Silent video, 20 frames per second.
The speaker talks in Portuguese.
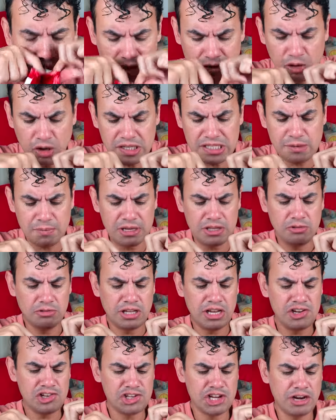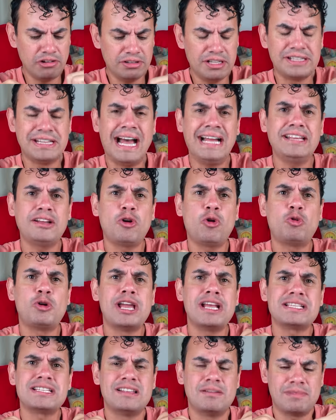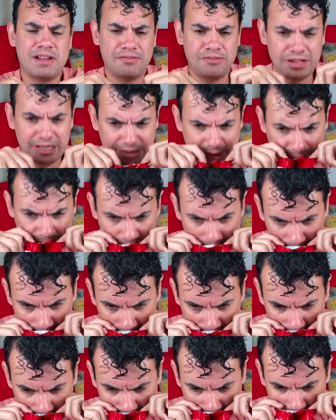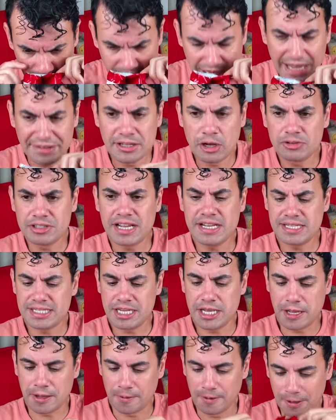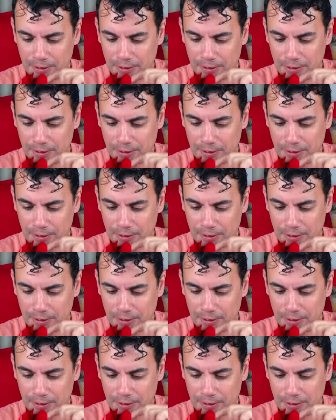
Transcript: Nossa, mas não tem cheiro de nada que eu conheço na minha vida. Ah, não, tem sim.